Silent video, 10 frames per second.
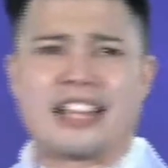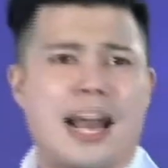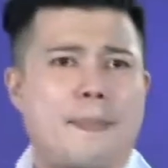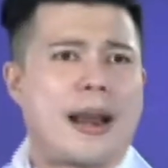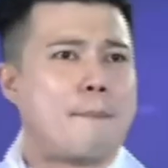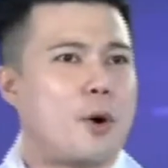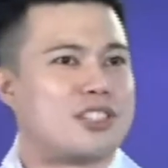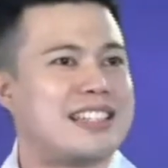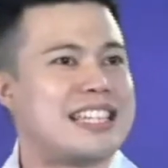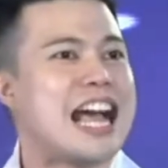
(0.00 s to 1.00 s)
kita ada pada
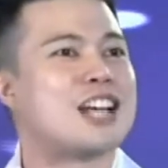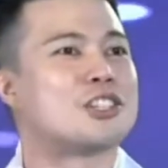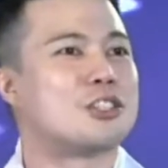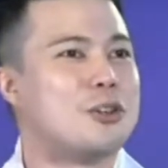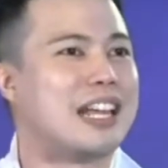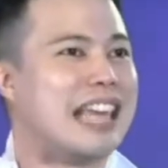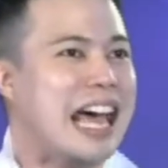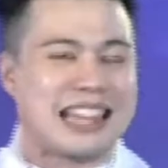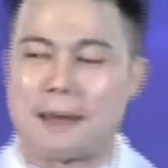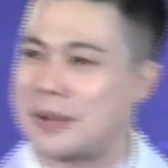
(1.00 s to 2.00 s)
posisi yang sulit.
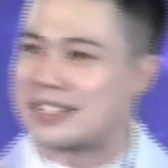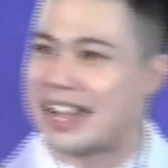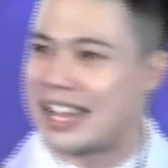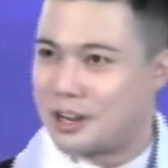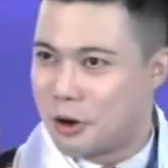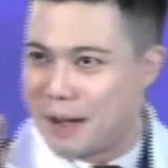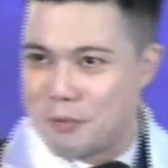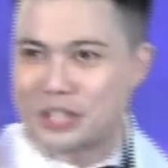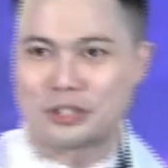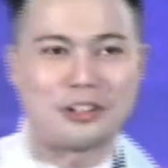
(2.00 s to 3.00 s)
Tapi saya doa
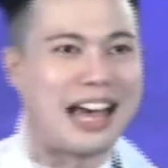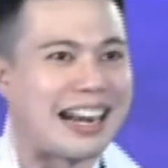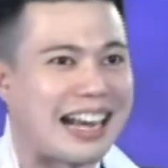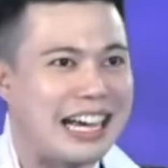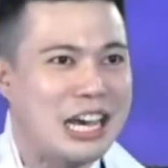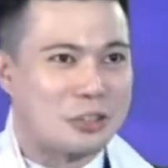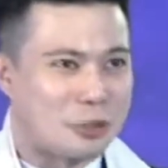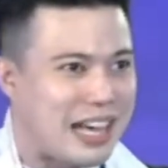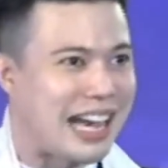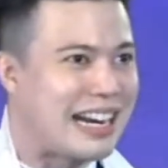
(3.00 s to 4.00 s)
buat saudara,
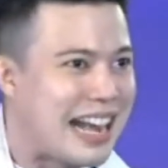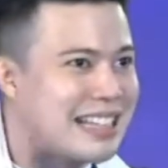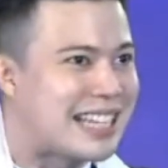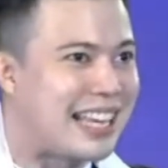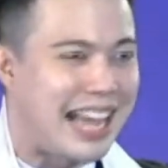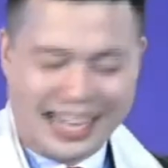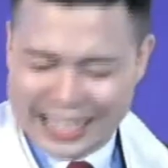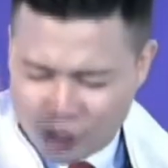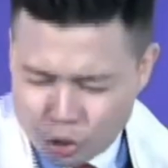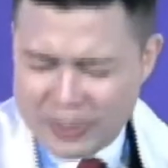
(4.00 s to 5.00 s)
saudara dan saya
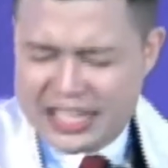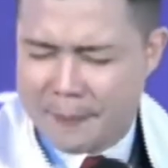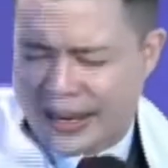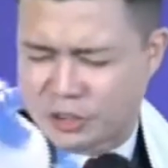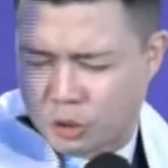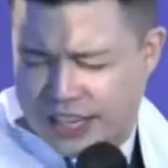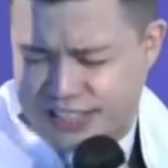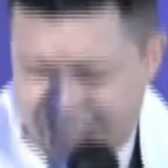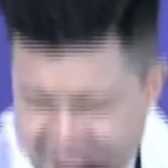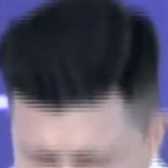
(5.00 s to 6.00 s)
kita terus mencapai
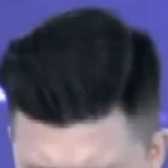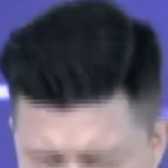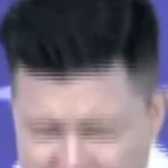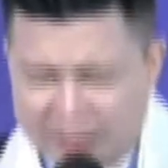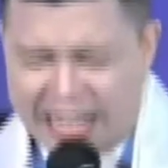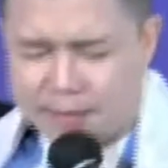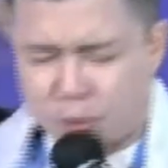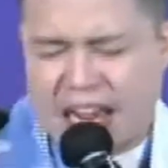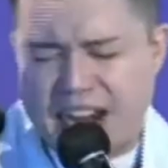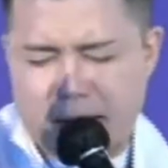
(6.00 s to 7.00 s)
kesuksesan yang setuju. Boleh berikan
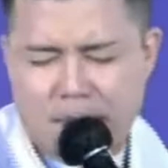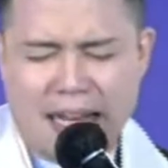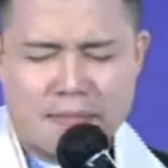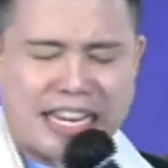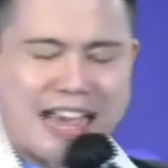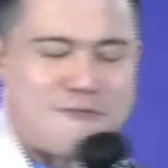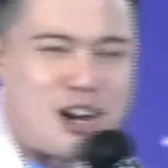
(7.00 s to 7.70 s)
tepuk tangan yang paling meriah